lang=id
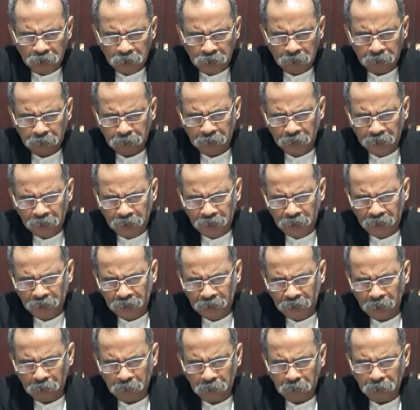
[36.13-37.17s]
di pagi
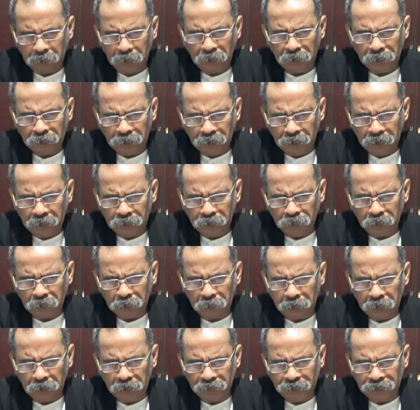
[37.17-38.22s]
hari kami bangun dengan
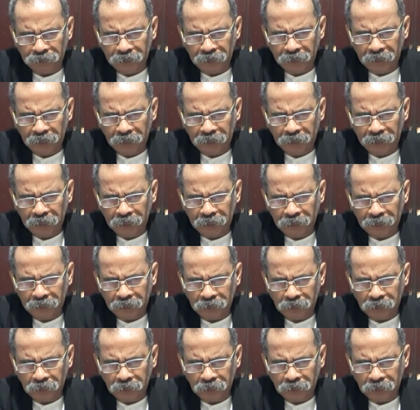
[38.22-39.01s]
tubuh yang sehat,